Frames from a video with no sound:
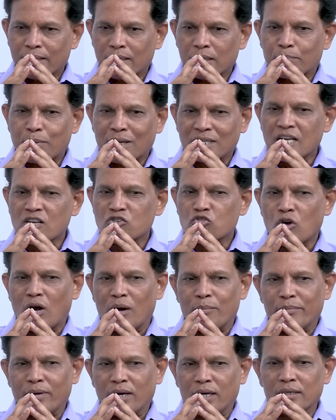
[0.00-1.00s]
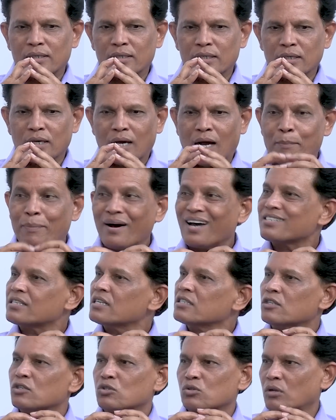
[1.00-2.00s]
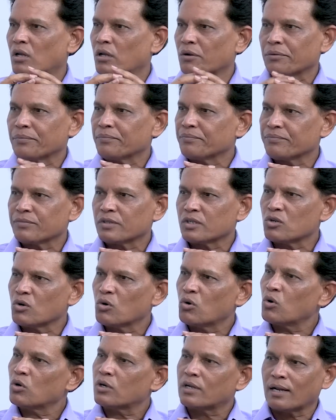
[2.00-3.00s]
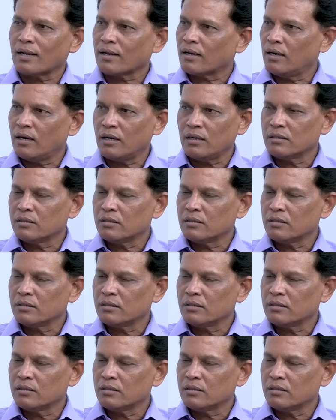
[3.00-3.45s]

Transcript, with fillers: ఈ ప్రజాస్వామ్యాన్ని అపహాసం చేస్తున్నారు టోటల్గా